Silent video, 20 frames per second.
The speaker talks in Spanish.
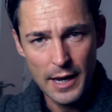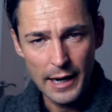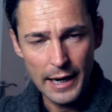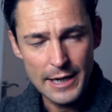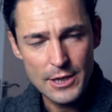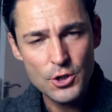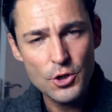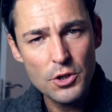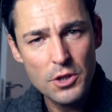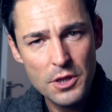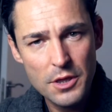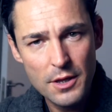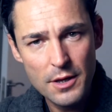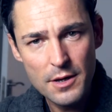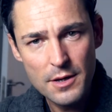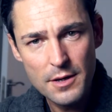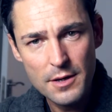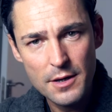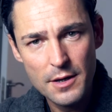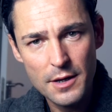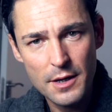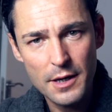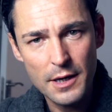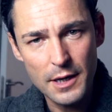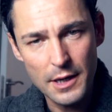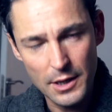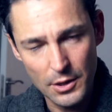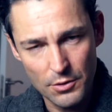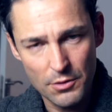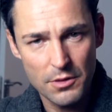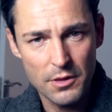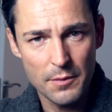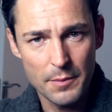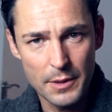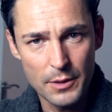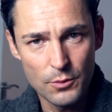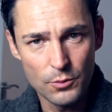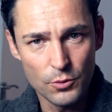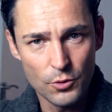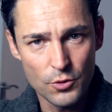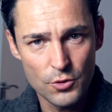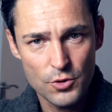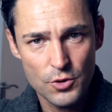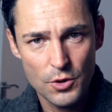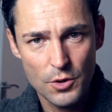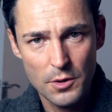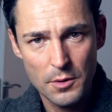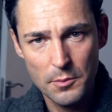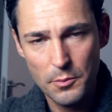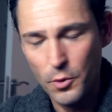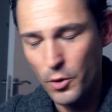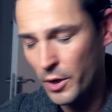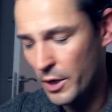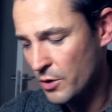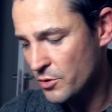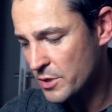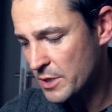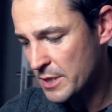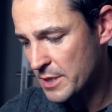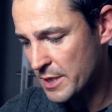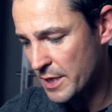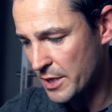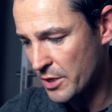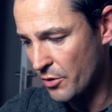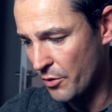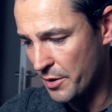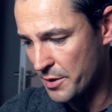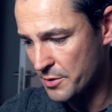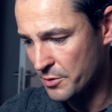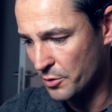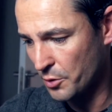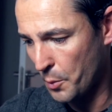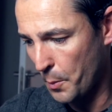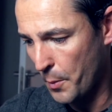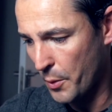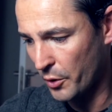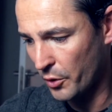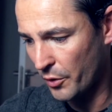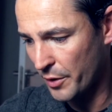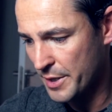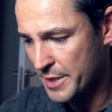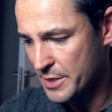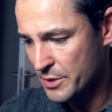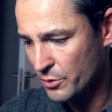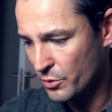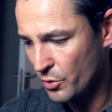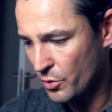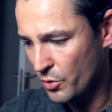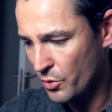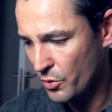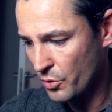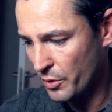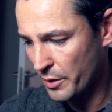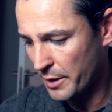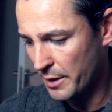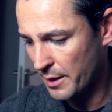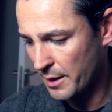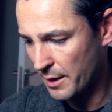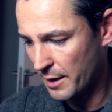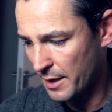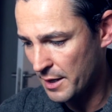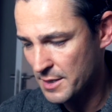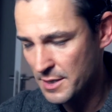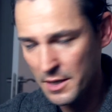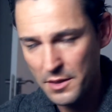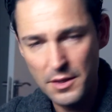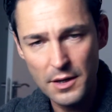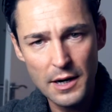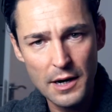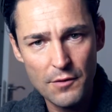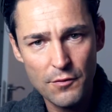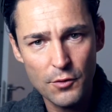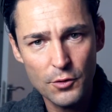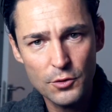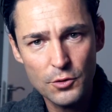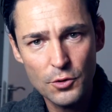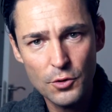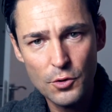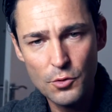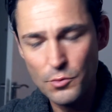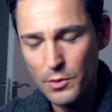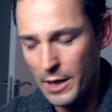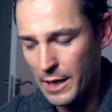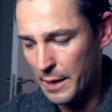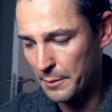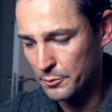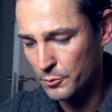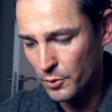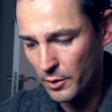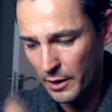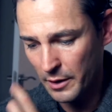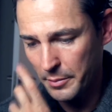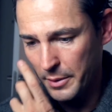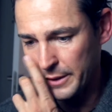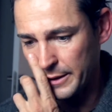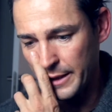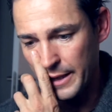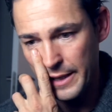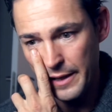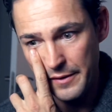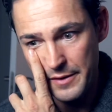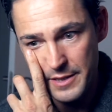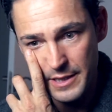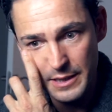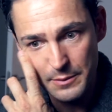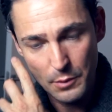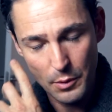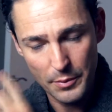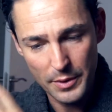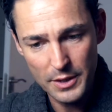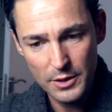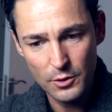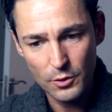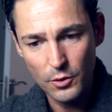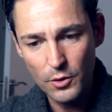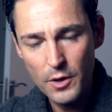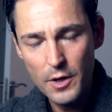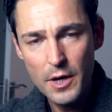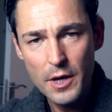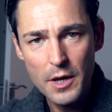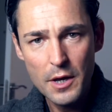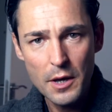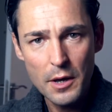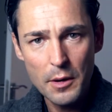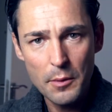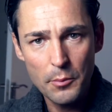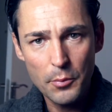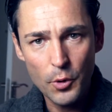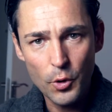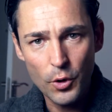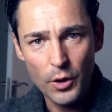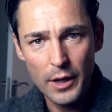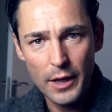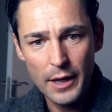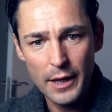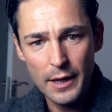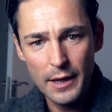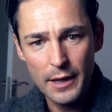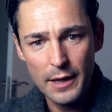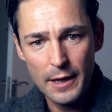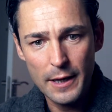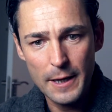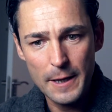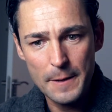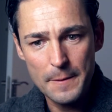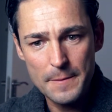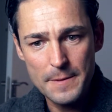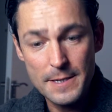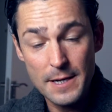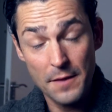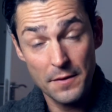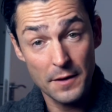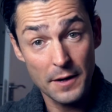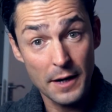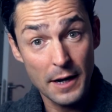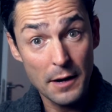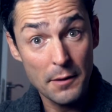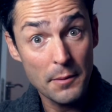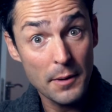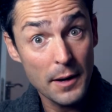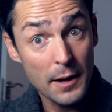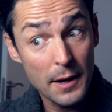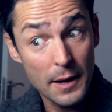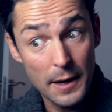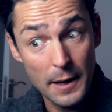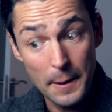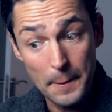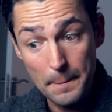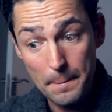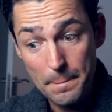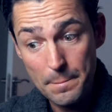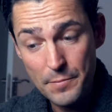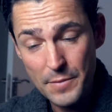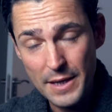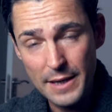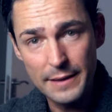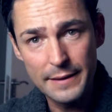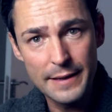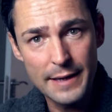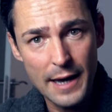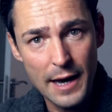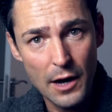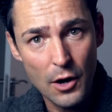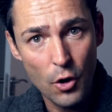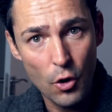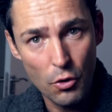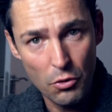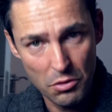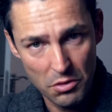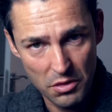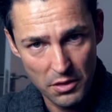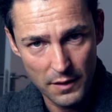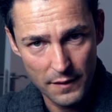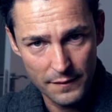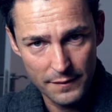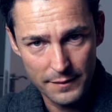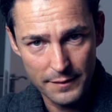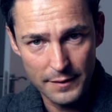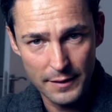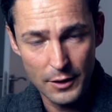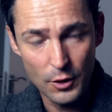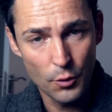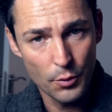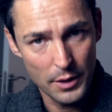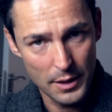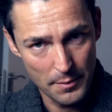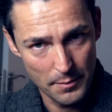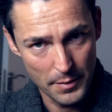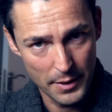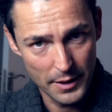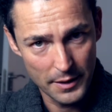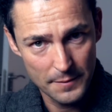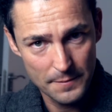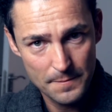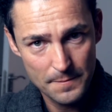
las 11 y 11 minutos. ¿Por qué os enseño esto? Bueno, esto eh, quise hacer la foto, una captura de pantalla de este momento, porque se acercaba el día 11 de noviembre.